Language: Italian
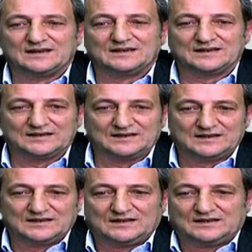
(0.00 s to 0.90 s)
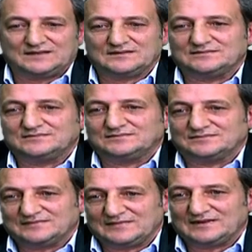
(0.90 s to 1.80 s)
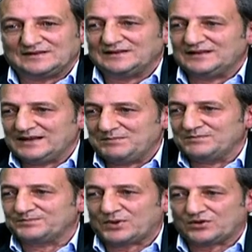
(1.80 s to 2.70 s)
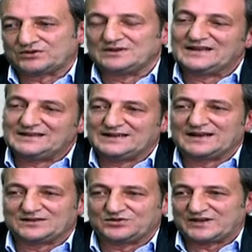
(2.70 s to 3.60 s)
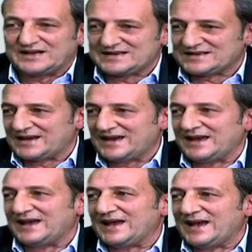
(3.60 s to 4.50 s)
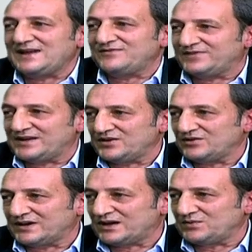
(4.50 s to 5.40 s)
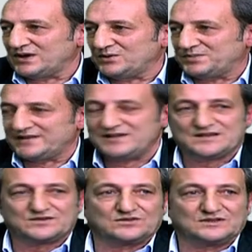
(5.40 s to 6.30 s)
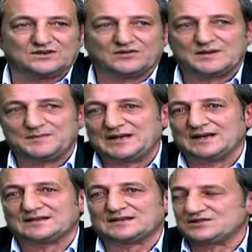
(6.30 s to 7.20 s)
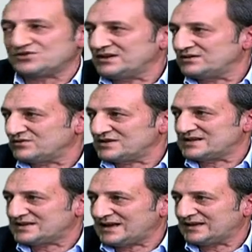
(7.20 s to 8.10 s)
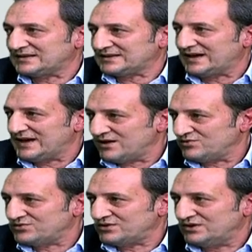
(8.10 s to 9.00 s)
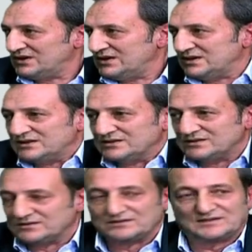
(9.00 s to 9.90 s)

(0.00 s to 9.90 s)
eh, mm, l'indicatore ISE è inferiore a quello previsto di 9.360 euro, Oh,